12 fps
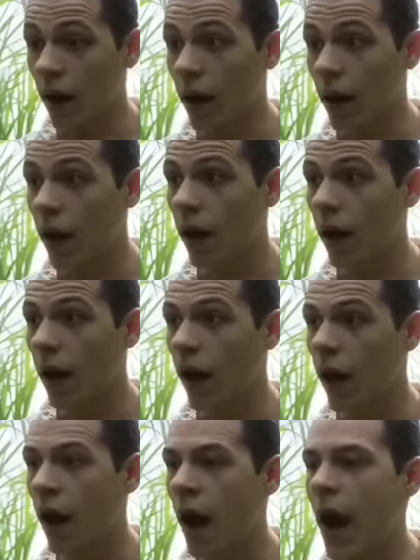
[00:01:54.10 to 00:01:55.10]
करीब थे
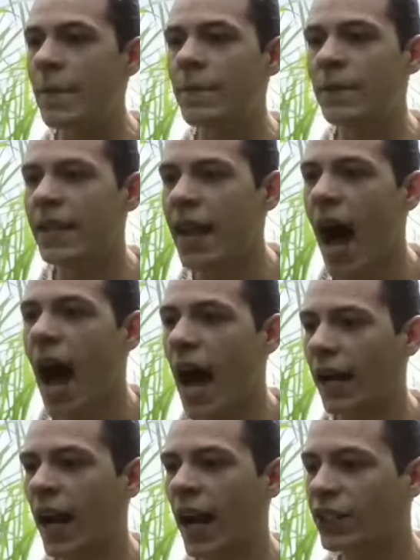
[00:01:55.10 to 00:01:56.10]
कॉल कहता है
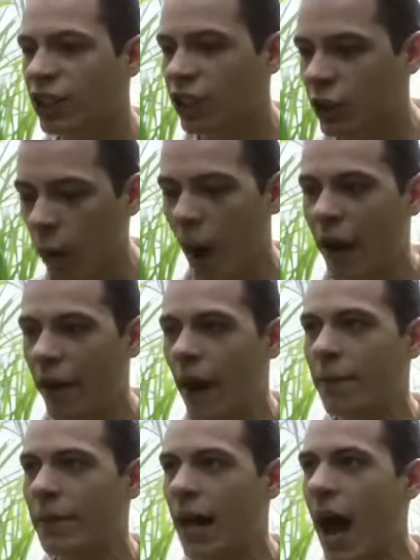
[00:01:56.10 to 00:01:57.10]
तुम वहीं पर रुको मैं आ
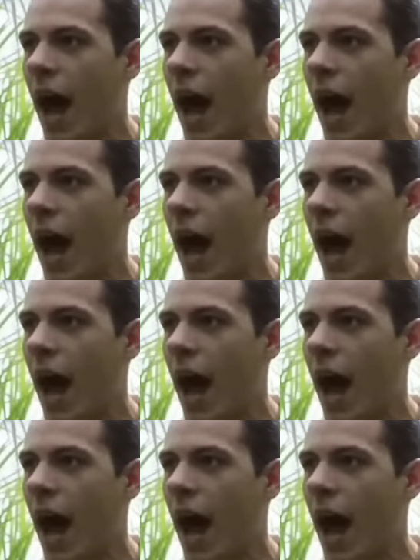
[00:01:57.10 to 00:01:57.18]
रहा